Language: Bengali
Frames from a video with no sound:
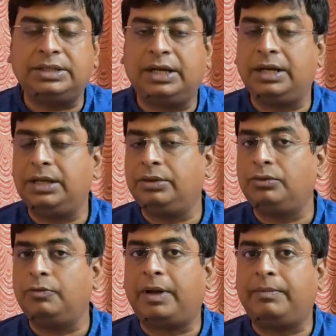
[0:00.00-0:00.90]
সেখানে
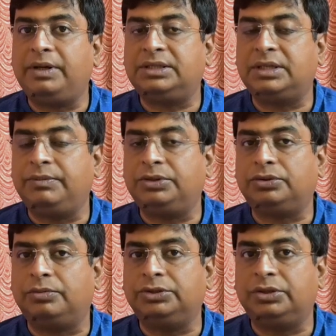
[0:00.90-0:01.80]
কিন্তু পাবলিক সার্ভিস
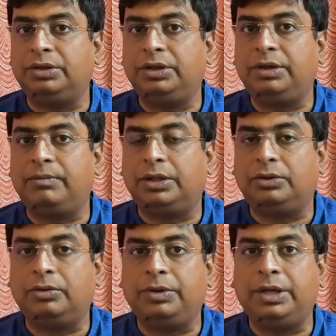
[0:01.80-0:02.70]
কমিশনের
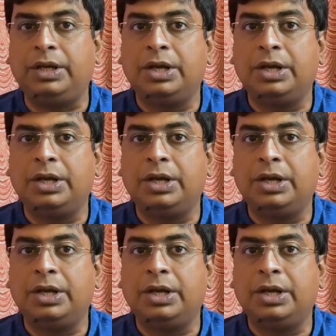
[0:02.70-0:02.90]
মাধ্যমে